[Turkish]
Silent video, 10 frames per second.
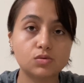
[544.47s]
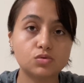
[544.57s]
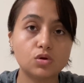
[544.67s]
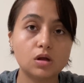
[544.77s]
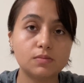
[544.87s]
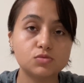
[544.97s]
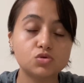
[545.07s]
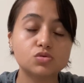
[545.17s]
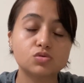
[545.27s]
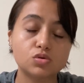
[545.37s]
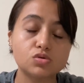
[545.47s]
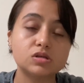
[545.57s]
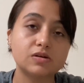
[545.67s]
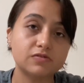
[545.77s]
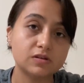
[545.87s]
o dönem çok kötü
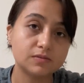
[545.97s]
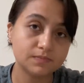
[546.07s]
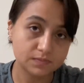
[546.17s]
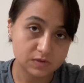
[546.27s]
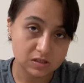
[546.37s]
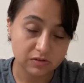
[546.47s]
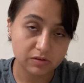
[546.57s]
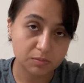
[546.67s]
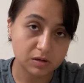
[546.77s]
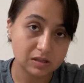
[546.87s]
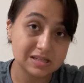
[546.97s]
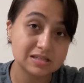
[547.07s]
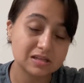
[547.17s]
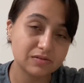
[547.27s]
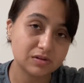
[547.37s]
zayıfladım. Zayıflama nasıl
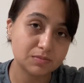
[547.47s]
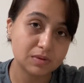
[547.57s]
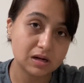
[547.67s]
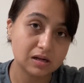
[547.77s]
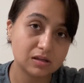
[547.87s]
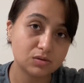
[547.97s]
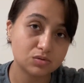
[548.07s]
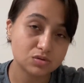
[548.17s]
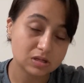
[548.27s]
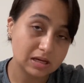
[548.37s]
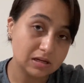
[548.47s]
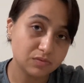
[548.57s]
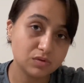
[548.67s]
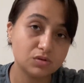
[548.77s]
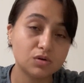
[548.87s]
zayıfladım merak eden olursa
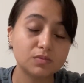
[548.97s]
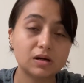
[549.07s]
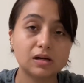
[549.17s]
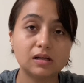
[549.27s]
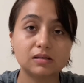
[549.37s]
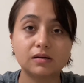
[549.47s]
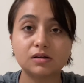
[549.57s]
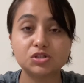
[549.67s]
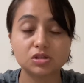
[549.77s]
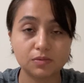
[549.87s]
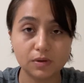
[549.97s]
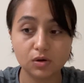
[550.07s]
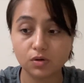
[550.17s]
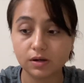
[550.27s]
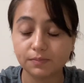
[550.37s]
ilk videom kanalda
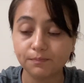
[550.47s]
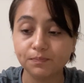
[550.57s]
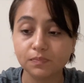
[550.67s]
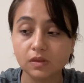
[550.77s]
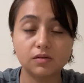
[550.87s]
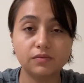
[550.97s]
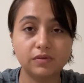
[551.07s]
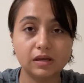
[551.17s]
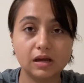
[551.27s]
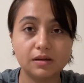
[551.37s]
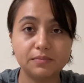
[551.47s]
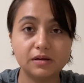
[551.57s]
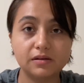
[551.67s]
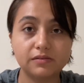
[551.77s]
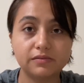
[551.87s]
açıklamaya koyarım. Ve
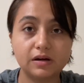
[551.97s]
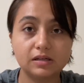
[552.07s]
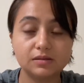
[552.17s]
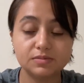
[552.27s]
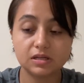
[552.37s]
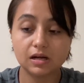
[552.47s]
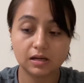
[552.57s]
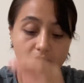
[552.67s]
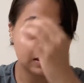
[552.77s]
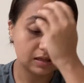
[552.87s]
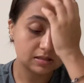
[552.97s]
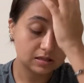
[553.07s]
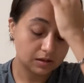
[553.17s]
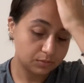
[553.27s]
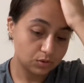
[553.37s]
kendime verdiğim zararın hatta
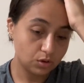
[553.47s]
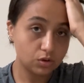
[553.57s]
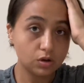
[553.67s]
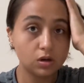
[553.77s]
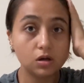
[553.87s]
hesabı yok.